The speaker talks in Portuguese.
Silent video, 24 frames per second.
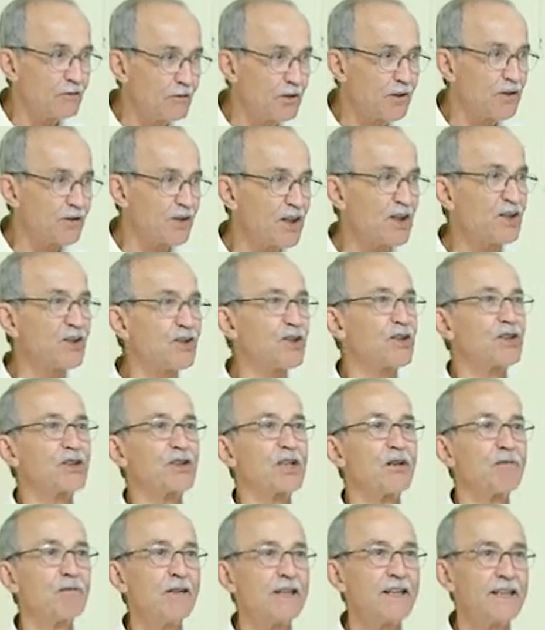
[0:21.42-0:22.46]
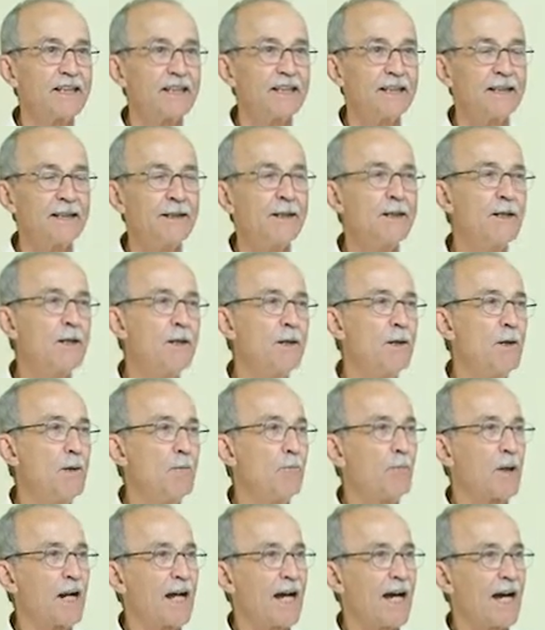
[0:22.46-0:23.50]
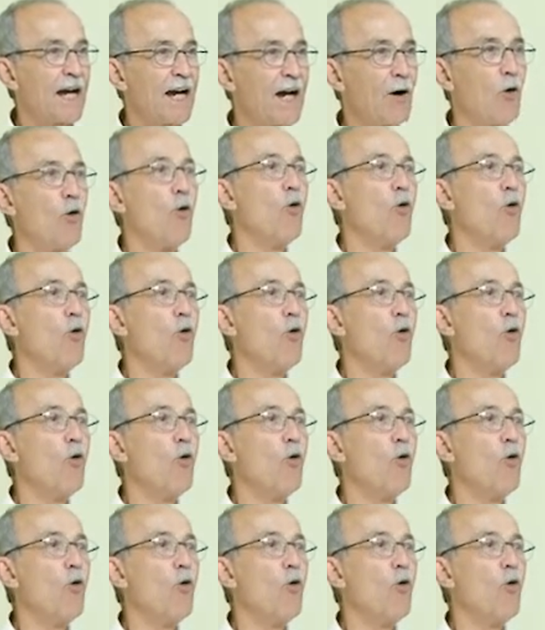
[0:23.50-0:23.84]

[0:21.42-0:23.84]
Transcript: vocês estão aqui para